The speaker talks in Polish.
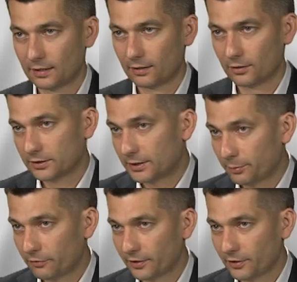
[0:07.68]
od
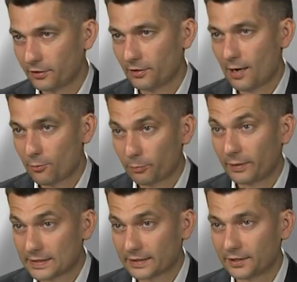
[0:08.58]
typowego
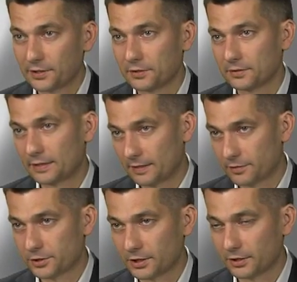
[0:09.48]
europejskiego
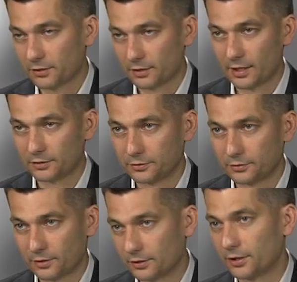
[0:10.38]
najwyższego organu
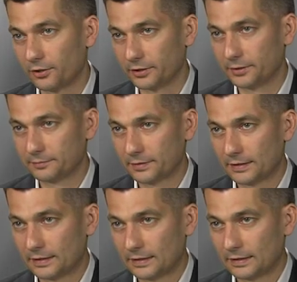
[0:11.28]
kontroli?
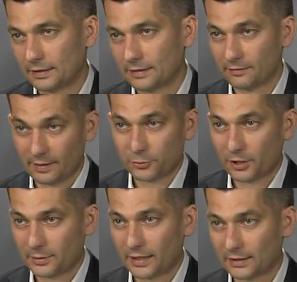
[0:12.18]
Wiem, że
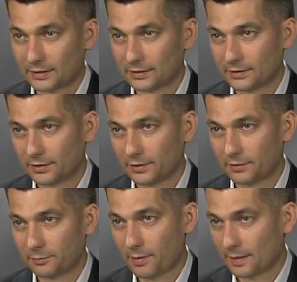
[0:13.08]
Emiraty
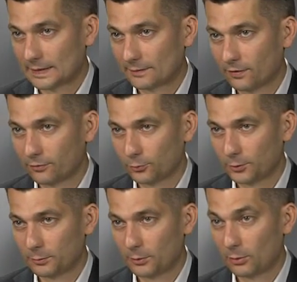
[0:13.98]
to państwo, w
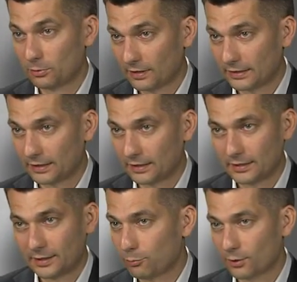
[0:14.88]
którym obywatele
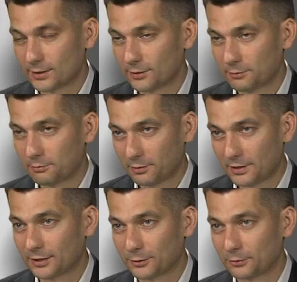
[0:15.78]
nie płacą
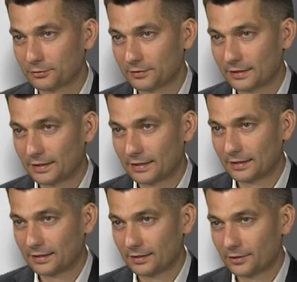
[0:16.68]
podatków.
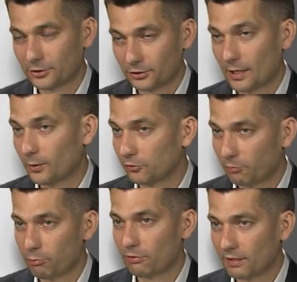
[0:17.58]
Czy to jakoś
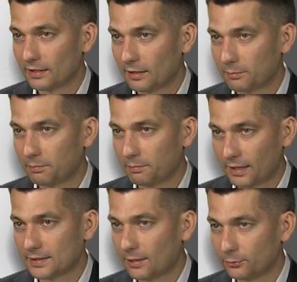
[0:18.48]
wpływa na
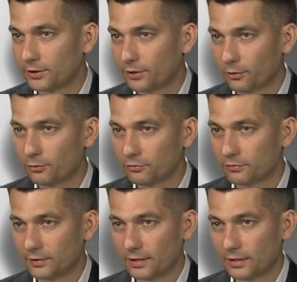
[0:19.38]
pracę audytorów?